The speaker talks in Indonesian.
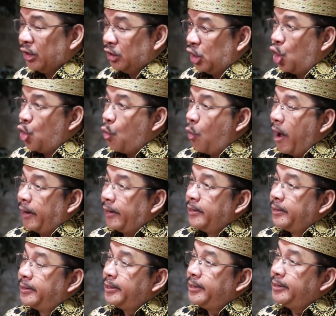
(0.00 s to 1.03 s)
Di luar
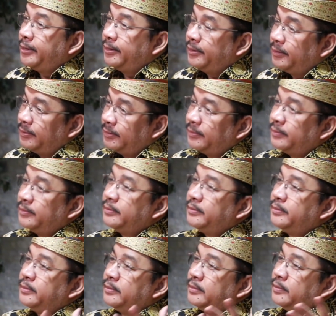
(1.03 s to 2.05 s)
negeri,
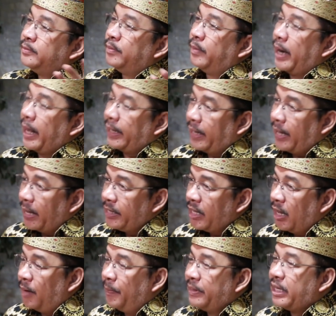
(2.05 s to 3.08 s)
mereka
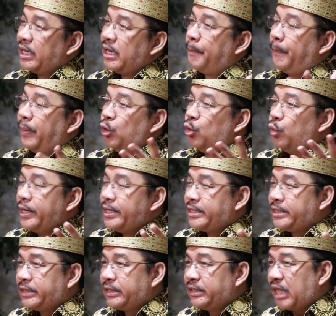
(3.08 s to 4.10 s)
yang menjadi
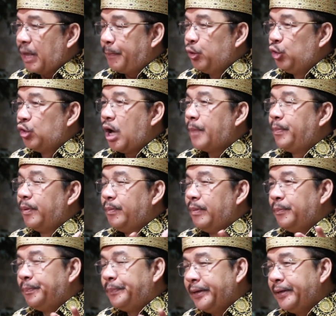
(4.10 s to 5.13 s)
penulis tapi juga
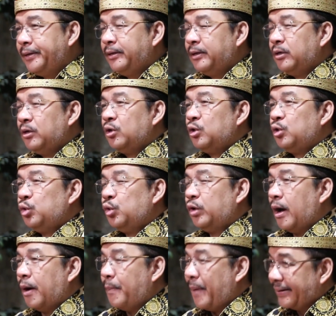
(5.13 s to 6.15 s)
pemimpin
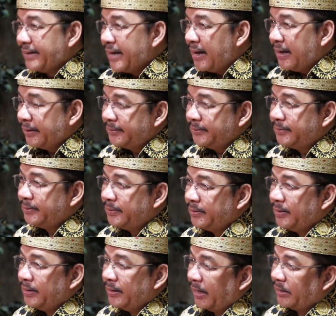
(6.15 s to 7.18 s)
juga banyak.
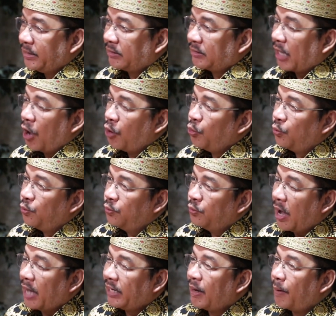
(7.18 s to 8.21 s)
Kita
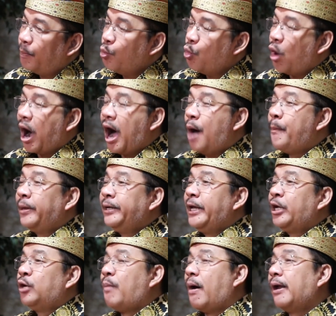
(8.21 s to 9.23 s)
tahu ada Muhammad
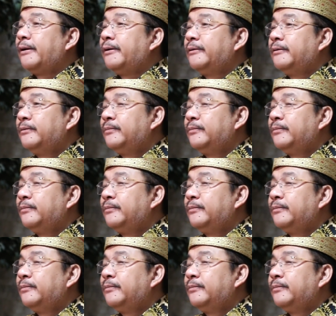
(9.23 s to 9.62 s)
Iqbal,